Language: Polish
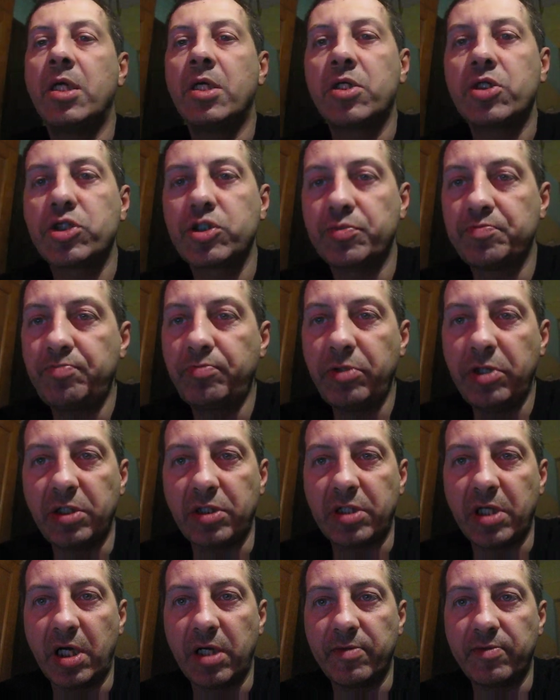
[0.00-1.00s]

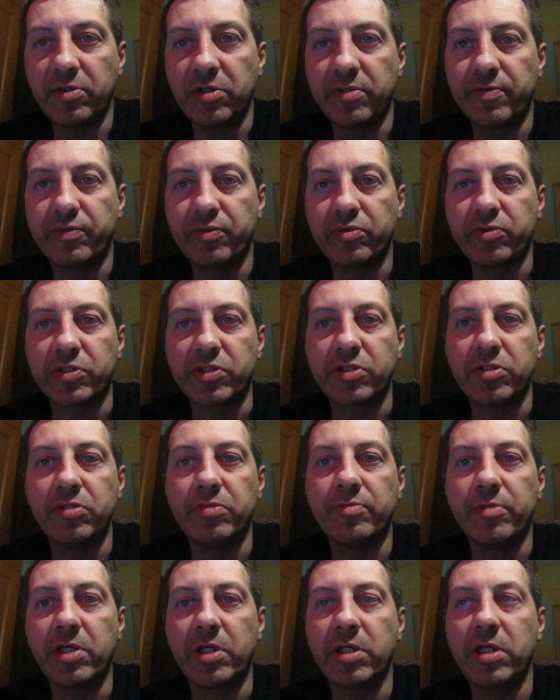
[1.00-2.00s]
szpital wojewódzki
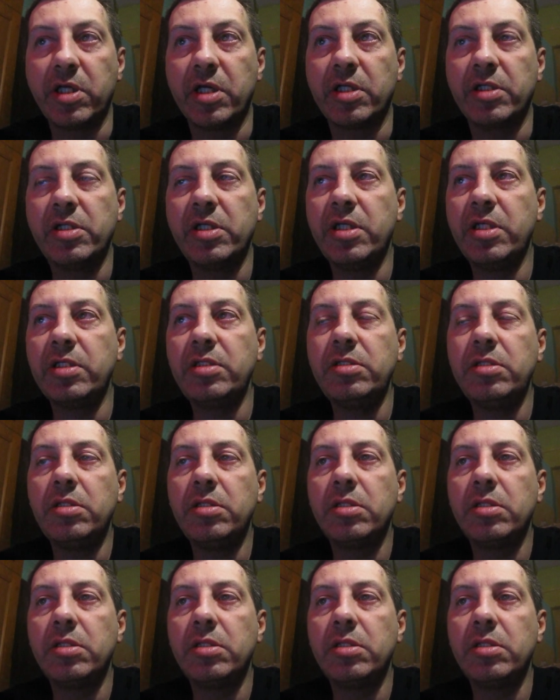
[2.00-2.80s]
numer 1